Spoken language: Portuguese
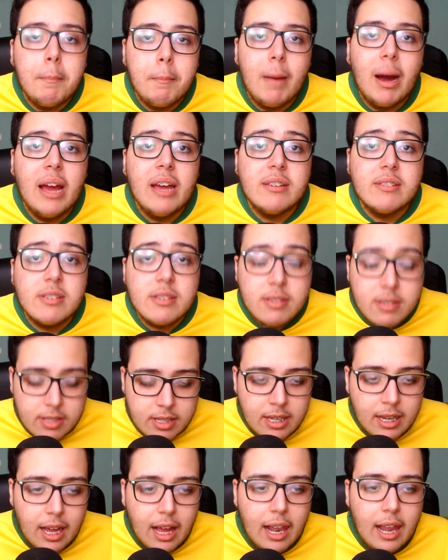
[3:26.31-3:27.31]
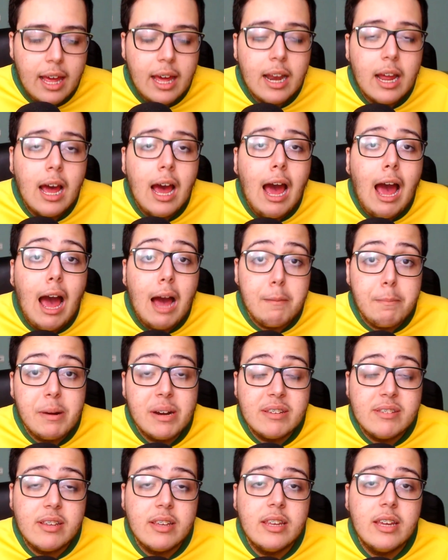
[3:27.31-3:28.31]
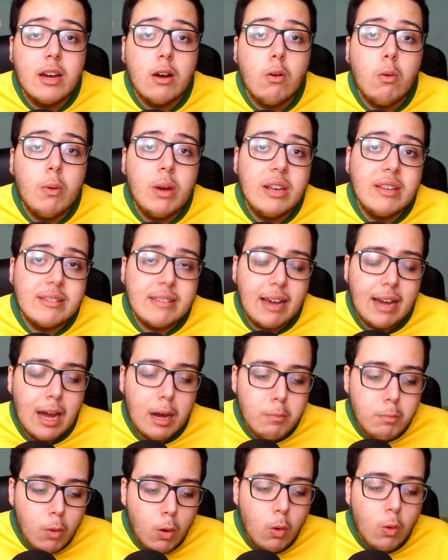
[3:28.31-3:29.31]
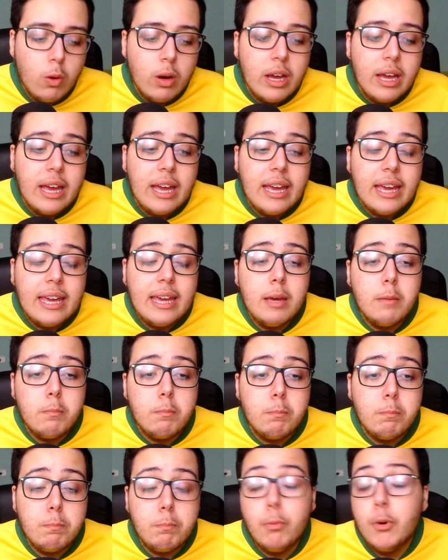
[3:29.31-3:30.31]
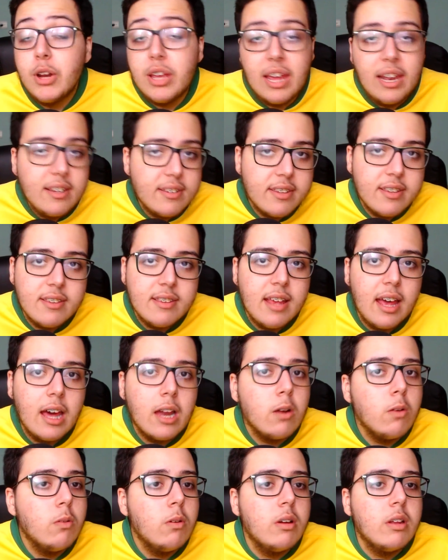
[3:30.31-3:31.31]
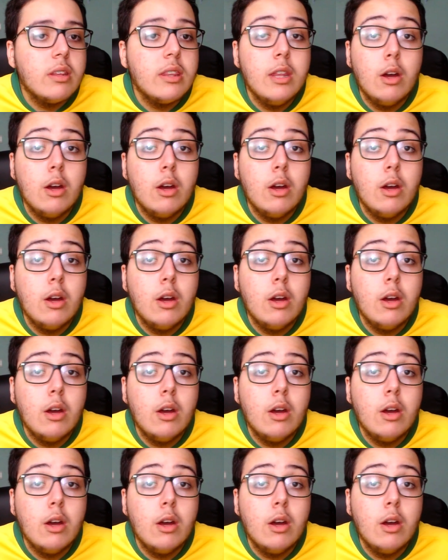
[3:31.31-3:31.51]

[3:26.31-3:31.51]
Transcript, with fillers: mas sim, galera, a parceria com eles acabou e porque eles quiseram,